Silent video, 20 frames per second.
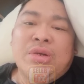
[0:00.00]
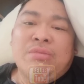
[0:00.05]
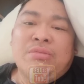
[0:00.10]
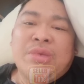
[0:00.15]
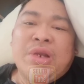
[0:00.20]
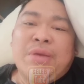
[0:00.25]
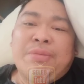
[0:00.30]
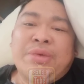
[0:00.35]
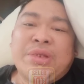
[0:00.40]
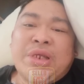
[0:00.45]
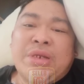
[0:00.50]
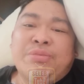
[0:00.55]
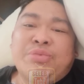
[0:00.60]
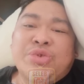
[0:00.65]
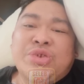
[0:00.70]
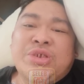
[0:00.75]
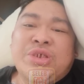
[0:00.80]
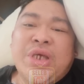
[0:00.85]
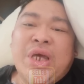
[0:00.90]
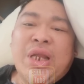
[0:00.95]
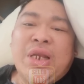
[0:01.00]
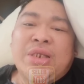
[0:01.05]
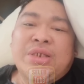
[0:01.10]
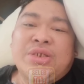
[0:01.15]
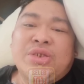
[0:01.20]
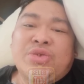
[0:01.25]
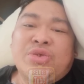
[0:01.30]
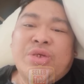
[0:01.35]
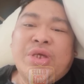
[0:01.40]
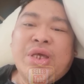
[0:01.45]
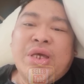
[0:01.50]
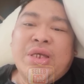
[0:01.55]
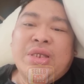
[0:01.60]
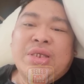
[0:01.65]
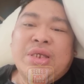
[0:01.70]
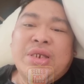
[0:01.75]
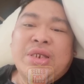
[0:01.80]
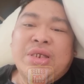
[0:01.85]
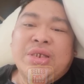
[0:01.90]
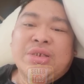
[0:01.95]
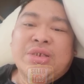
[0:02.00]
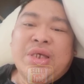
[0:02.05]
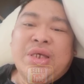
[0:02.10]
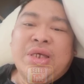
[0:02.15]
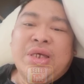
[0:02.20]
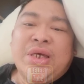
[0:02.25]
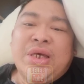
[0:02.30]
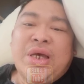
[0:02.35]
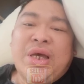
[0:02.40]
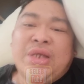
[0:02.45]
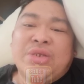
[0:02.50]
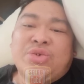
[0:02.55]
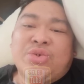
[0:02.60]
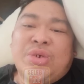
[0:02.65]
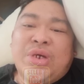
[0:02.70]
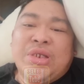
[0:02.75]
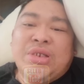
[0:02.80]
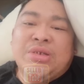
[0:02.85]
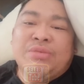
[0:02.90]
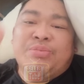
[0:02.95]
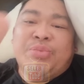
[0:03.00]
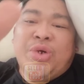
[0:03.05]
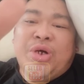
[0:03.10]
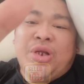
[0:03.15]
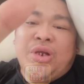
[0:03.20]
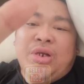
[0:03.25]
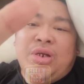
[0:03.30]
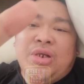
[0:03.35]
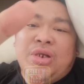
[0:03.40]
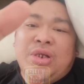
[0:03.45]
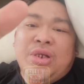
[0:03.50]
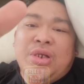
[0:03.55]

mendapatkan pujian di situ ya. Jadi saya acungkan jempol